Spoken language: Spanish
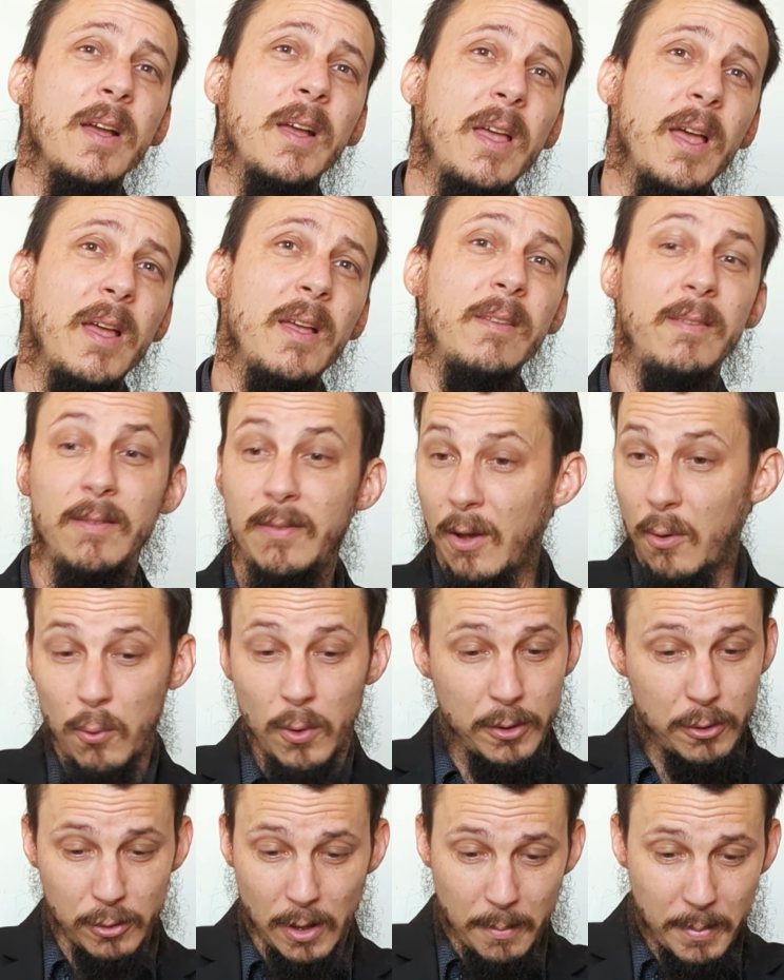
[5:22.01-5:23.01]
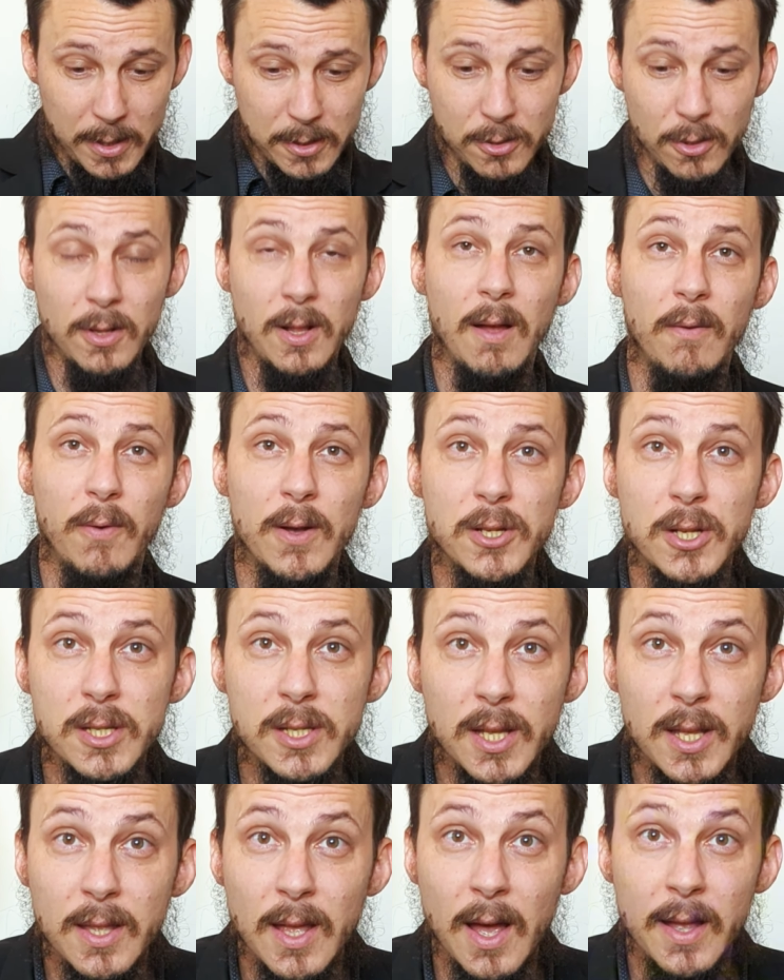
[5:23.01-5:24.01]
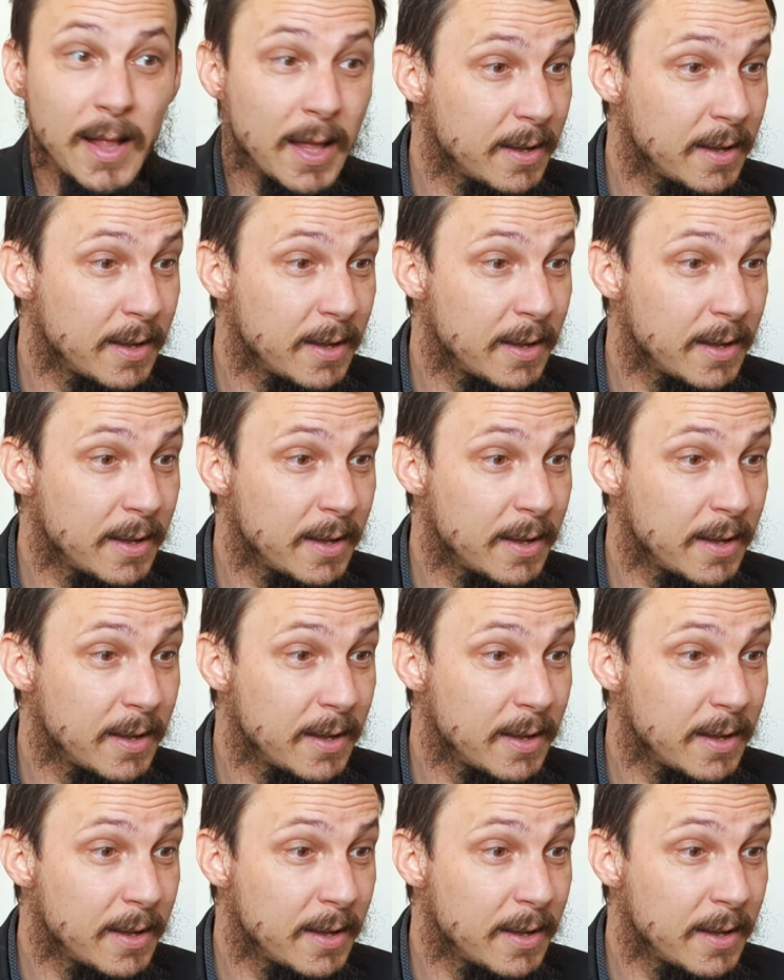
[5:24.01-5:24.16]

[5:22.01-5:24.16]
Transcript: que si se encuentra una persona fallecida y